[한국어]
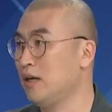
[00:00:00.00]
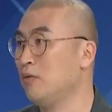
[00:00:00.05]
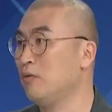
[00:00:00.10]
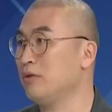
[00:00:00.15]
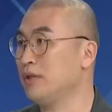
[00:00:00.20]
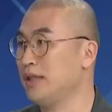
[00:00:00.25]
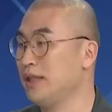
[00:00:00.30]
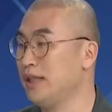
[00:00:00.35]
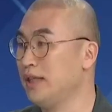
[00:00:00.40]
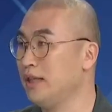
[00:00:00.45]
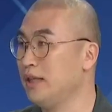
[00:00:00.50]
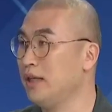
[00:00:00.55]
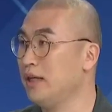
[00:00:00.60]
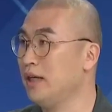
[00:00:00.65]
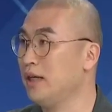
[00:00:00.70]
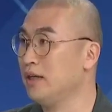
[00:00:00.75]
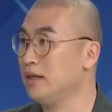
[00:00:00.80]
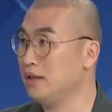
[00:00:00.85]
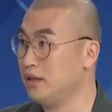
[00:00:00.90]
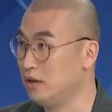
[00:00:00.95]
곳이
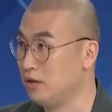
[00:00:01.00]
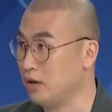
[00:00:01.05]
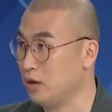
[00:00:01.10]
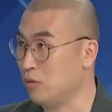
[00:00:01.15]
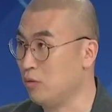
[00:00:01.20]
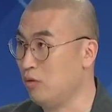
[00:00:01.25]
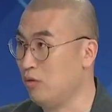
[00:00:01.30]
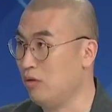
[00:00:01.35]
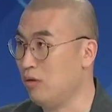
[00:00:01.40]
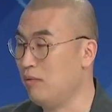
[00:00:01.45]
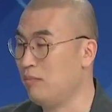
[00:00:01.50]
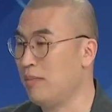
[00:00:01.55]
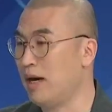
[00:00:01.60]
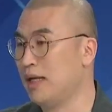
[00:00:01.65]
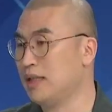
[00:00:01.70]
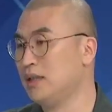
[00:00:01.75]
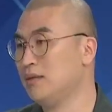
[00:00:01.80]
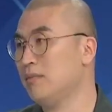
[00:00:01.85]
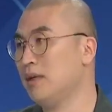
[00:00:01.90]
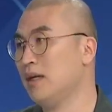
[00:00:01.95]
의령이고
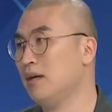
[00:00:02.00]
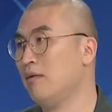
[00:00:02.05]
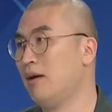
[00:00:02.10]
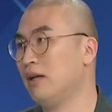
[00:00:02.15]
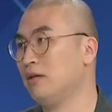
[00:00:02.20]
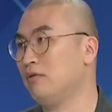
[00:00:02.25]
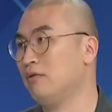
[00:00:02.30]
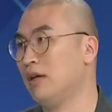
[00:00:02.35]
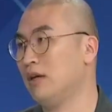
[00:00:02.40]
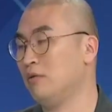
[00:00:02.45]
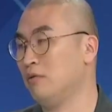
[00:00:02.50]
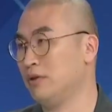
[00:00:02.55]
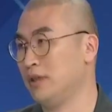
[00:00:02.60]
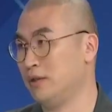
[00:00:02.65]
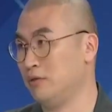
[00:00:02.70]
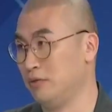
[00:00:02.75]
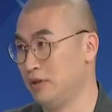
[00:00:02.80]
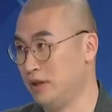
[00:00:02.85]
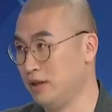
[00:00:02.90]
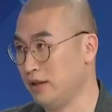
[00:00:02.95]
마지막 활동한 곳이
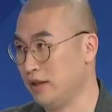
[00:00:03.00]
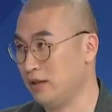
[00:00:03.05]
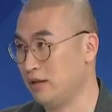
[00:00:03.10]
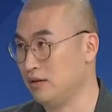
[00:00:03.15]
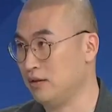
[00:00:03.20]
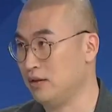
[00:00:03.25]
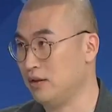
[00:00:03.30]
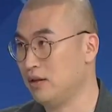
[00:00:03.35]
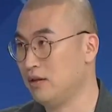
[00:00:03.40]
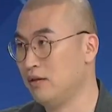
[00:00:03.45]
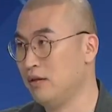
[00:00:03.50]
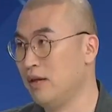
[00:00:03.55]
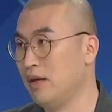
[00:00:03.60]
또 의령이거든요.